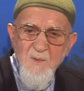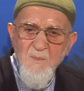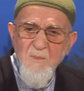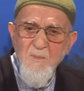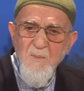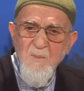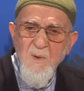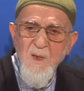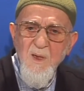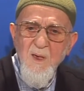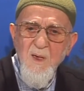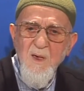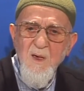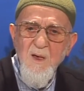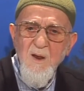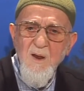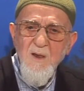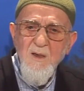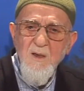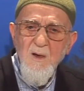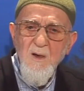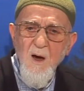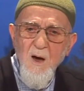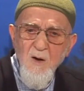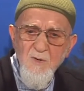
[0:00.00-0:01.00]
Meğer
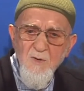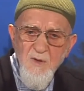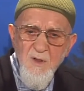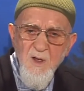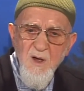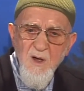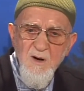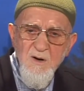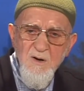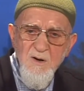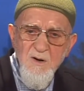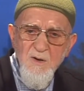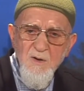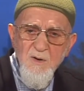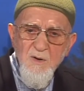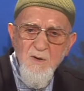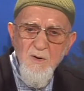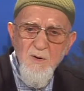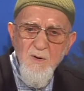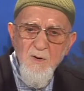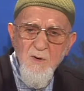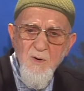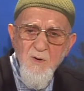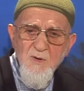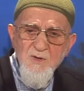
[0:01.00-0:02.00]
Yahudiler
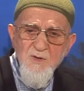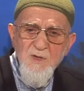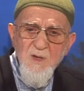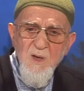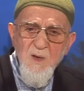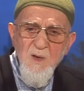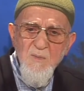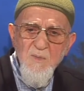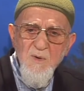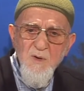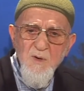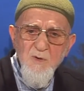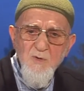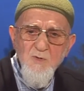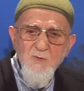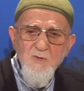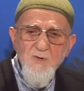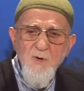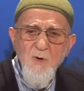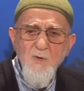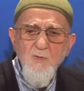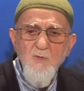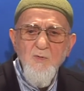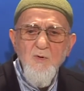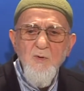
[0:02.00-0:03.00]
önceden bir
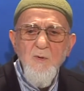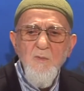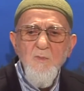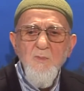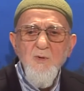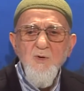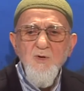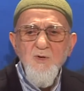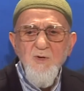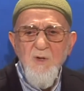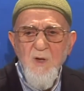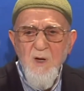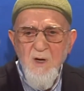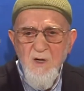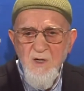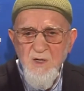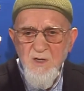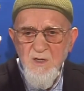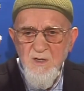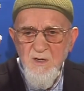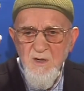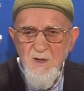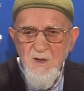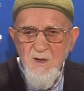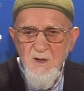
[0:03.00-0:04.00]
tuzak
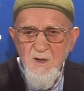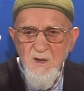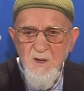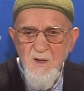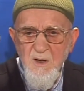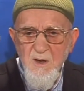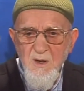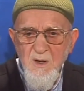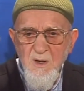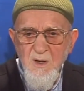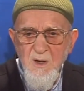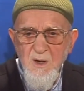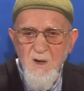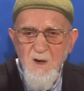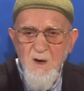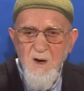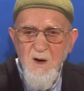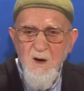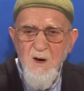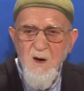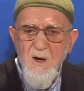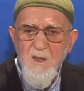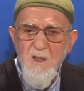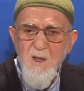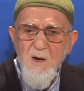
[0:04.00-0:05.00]
kurmuşlar.
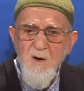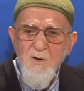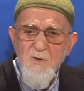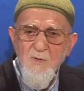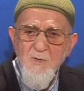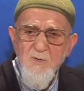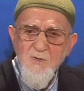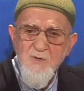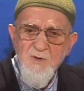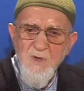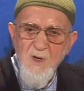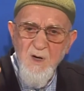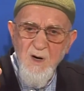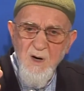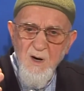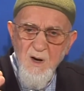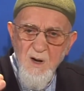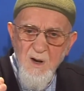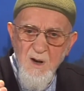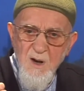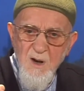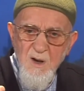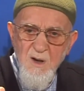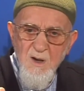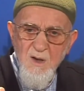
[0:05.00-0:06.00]
Kalenin
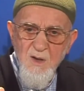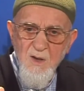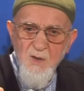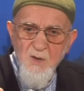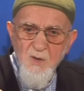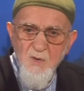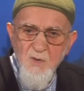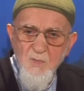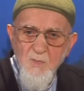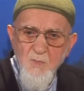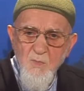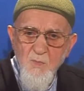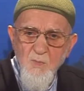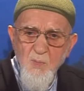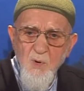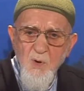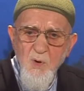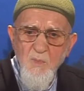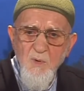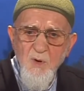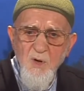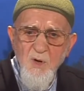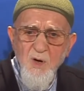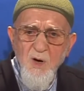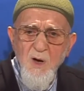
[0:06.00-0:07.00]
üzerine
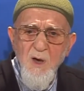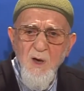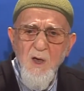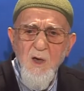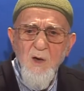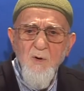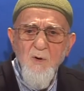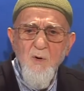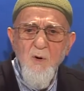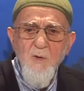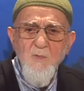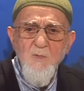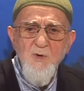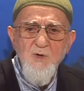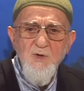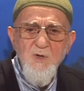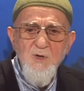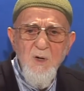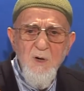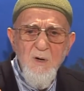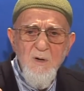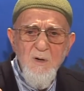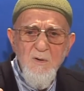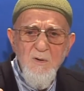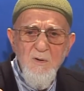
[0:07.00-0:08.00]
büyük bir kaya
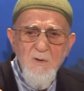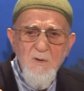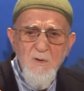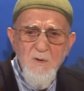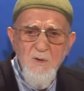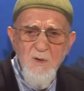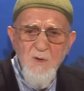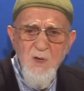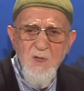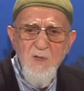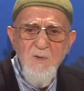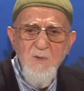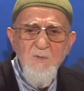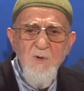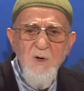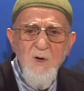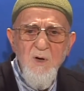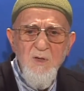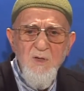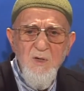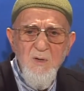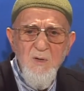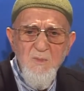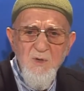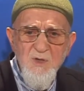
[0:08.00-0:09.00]
koymuşlar. Gelir
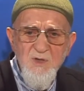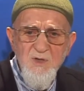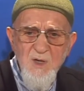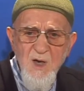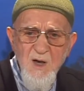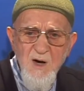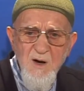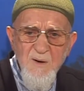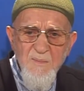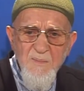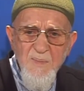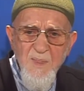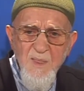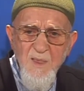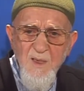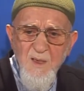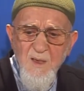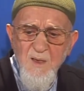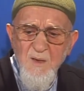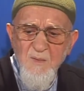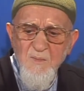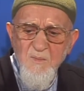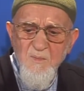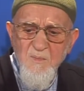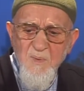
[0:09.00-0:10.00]
getirmişler.
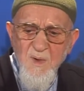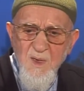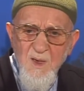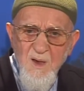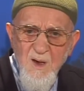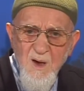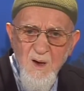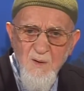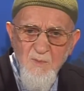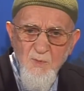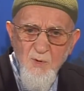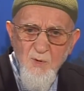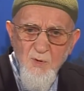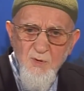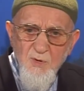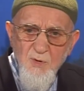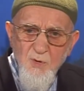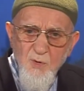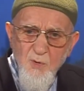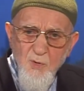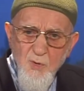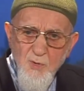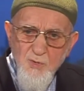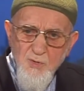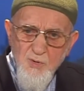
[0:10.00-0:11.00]
Peygamber oraya
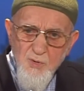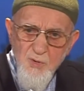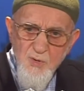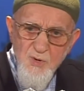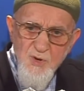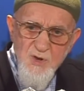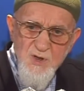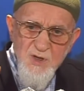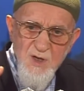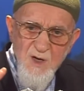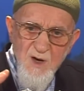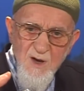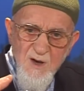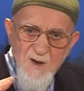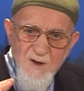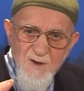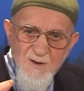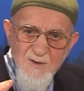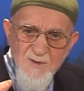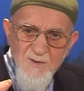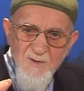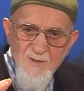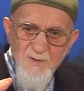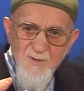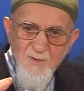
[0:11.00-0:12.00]
oturunca
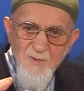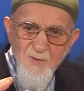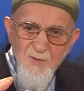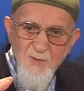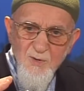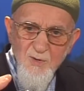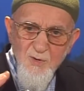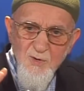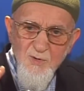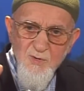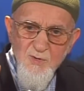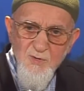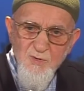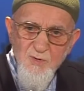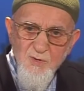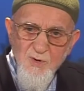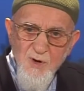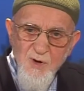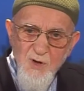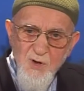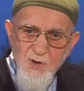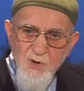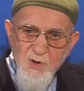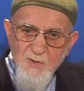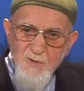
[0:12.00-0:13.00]
onu
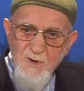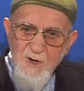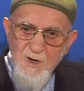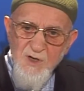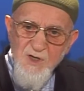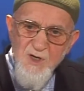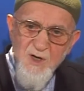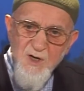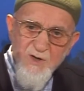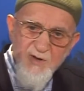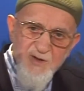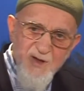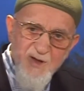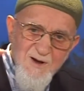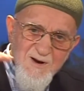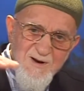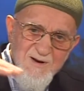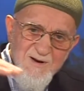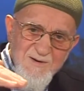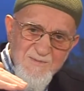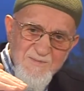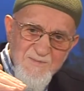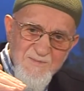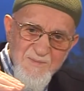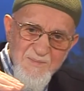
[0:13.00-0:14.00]
yukarıdan
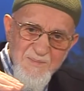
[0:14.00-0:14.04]
yuvarlayacaklar.